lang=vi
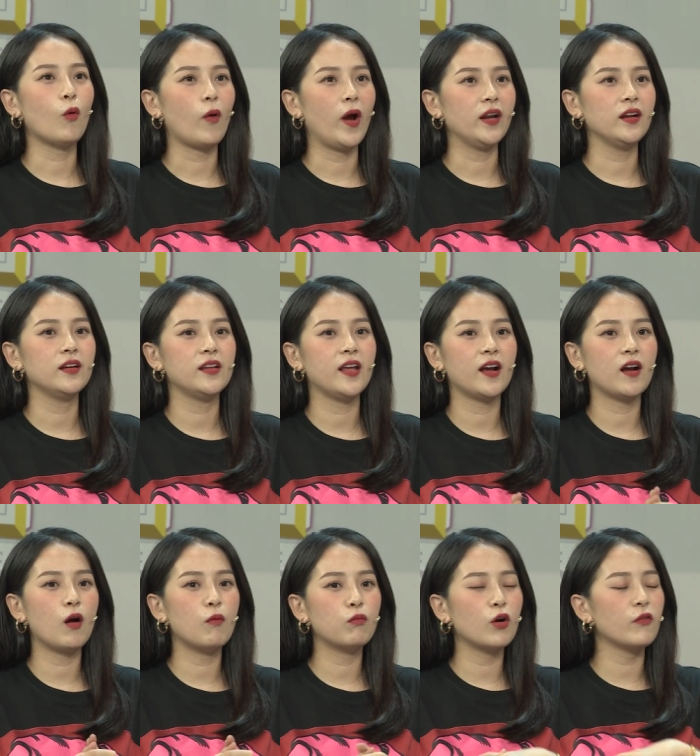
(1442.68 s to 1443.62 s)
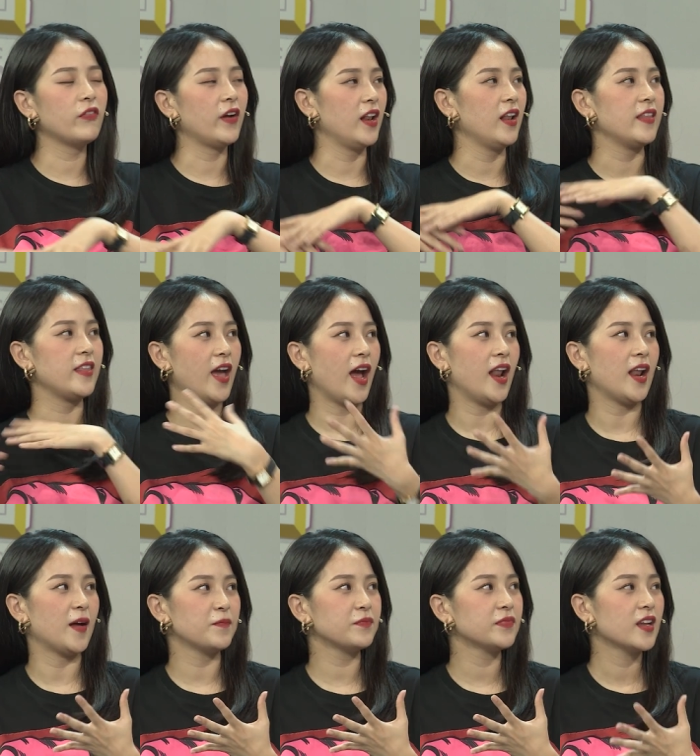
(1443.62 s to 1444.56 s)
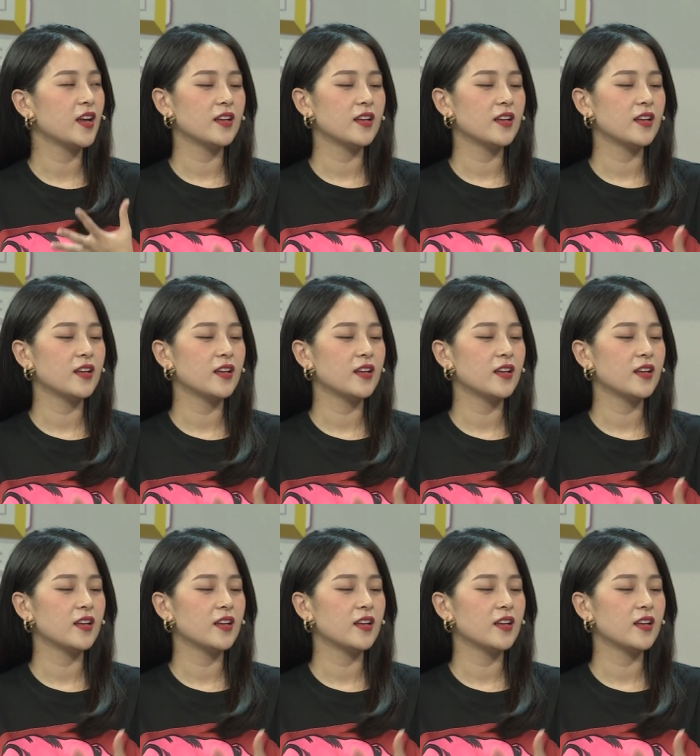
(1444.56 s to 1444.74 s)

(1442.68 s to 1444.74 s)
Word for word: một khoảng thời gian không có phải là dài lắm